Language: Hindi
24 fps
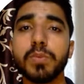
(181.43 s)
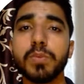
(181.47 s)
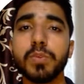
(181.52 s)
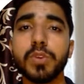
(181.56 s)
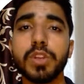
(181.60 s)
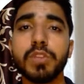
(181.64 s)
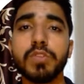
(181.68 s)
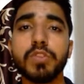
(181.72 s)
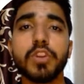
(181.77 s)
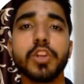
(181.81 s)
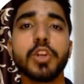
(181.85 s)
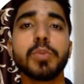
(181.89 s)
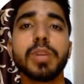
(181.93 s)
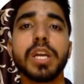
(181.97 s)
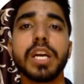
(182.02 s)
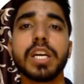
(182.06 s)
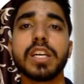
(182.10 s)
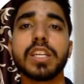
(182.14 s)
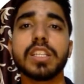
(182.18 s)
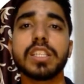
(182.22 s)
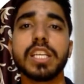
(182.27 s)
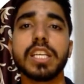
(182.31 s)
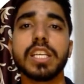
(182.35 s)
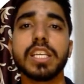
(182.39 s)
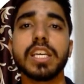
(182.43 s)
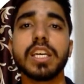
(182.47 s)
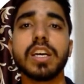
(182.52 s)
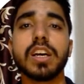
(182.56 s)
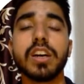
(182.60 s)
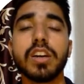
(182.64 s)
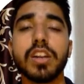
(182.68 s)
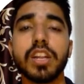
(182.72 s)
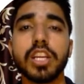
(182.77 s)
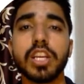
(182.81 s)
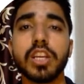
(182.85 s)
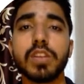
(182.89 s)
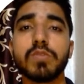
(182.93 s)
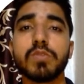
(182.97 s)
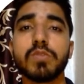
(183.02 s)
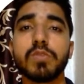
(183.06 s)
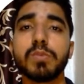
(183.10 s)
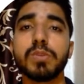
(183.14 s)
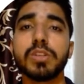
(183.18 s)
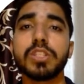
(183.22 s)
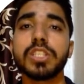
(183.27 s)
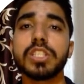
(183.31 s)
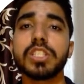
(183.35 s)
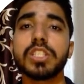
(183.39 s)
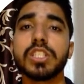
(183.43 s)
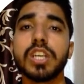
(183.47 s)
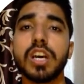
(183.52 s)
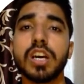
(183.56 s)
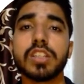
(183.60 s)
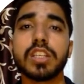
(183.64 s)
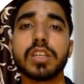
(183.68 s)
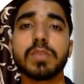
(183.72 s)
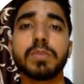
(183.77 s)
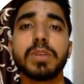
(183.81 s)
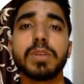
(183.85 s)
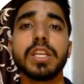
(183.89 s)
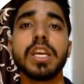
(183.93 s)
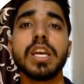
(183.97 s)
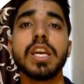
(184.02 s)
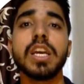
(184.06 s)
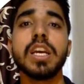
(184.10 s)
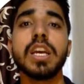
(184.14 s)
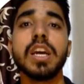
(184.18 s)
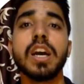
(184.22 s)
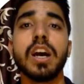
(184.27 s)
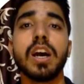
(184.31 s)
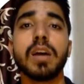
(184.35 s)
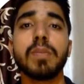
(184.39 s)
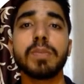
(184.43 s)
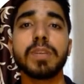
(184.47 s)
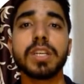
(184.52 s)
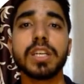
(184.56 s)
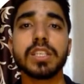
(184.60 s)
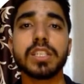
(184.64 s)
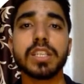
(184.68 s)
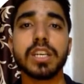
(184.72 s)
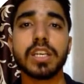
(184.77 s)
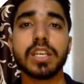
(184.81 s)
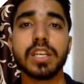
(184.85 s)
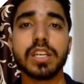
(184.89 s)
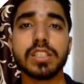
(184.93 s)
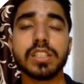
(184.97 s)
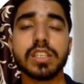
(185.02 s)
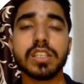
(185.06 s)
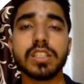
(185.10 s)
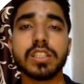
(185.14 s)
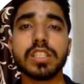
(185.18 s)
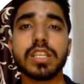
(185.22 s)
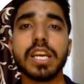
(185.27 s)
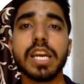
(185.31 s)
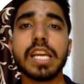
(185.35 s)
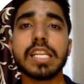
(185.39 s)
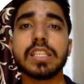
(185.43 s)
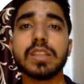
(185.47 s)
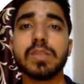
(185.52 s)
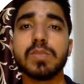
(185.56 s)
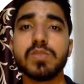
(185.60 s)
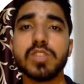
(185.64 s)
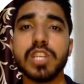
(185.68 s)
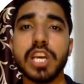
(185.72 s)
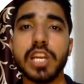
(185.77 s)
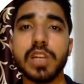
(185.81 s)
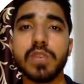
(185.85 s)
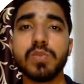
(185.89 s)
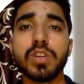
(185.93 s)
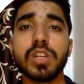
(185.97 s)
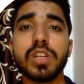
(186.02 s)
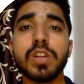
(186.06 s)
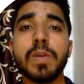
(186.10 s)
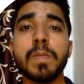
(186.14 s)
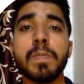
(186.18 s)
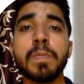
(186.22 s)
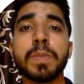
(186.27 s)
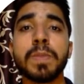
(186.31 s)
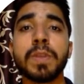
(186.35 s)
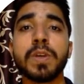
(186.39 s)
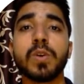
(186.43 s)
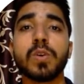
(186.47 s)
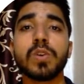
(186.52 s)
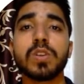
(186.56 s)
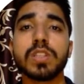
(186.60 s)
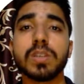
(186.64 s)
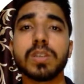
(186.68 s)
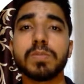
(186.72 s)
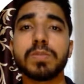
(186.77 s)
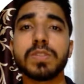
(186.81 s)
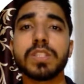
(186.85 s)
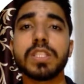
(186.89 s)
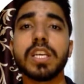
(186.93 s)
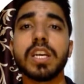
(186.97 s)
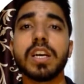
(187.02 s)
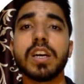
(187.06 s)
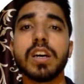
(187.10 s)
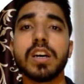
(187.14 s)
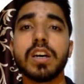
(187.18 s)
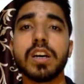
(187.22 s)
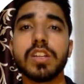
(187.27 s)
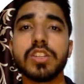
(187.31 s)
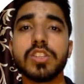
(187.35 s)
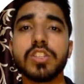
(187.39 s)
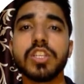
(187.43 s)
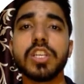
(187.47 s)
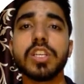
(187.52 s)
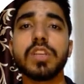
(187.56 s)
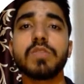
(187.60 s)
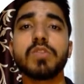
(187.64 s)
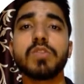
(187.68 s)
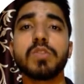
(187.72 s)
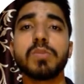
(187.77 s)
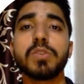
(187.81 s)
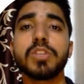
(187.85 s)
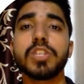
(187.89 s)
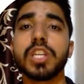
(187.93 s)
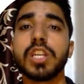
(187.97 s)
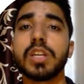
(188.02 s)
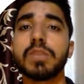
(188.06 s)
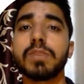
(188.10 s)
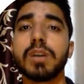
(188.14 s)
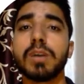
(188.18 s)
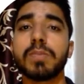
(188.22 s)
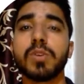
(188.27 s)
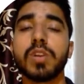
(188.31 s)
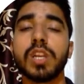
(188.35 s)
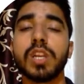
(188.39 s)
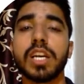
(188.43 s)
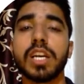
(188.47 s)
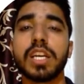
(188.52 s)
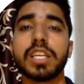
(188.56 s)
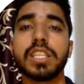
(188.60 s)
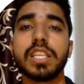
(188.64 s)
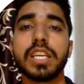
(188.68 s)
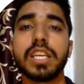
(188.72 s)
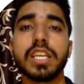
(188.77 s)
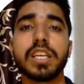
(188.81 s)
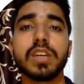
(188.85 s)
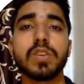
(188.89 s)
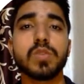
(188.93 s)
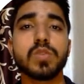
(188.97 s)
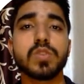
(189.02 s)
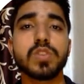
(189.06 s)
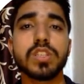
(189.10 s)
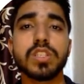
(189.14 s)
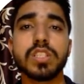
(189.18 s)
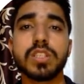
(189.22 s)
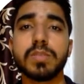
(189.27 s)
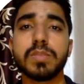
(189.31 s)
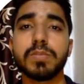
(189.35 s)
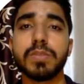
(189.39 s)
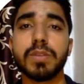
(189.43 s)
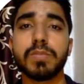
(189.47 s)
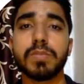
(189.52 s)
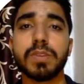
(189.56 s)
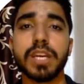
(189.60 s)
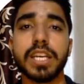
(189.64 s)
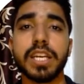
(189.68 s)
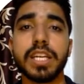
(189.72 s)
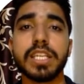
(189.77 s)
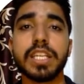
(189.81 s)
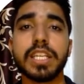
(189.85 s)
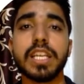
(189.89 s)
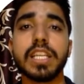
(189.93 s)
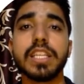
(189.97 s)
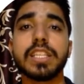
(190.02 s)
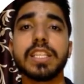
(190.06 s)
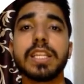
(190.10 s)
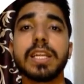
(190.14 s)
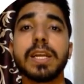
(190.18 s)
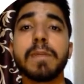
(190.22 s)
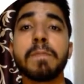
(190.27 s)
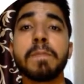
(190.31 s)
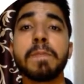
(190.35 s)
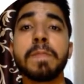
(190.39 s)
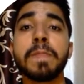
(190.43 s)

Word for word: पूरी वीडियो बनाकर देंगे हर एक इन्फॉर्मेशन जहाँ तक भी हम इकट्ठा कर सकते हैं एकदम जेन्युन और सबसे अच्छी इन्फॉर्मेशन हम आपको ला के देंगे उस चीज़ की हम गारंटी लेते हैं